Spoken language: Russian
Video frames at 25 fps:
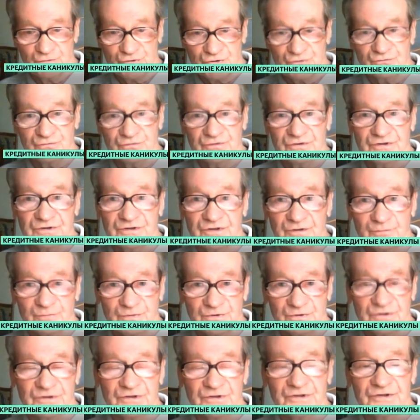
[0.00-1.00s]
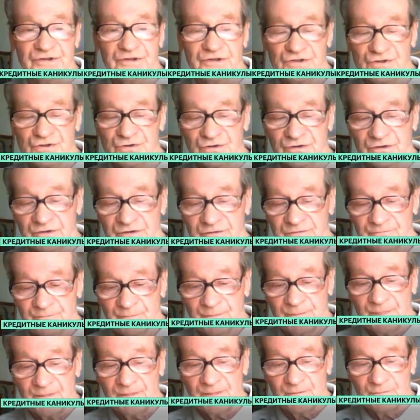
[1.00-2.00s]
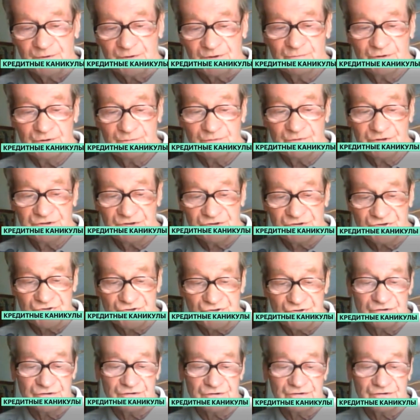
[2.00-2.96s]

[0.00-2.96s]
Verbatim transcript: что у них там было, а дальше проблематично.